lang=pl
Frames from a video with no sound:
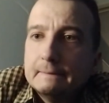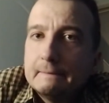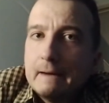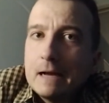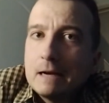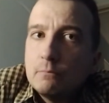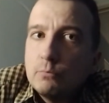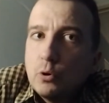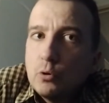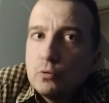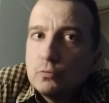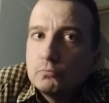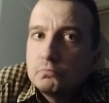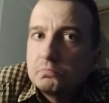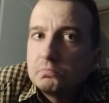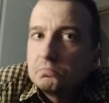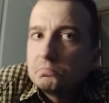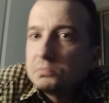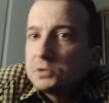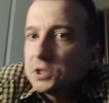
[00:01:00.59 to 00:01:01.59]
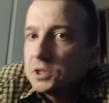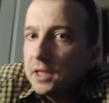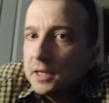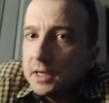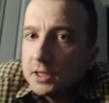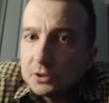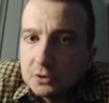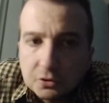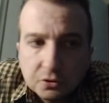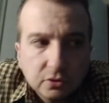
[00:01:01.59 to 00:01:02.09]
albo
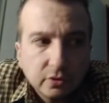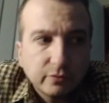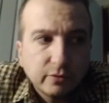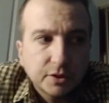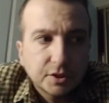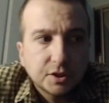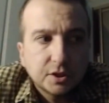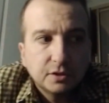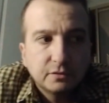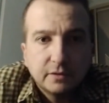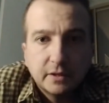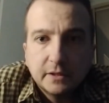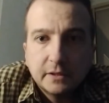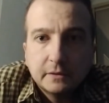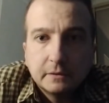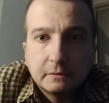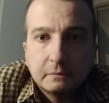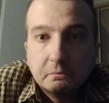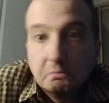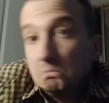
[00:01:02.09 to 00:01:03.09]
przynależność do właściwej.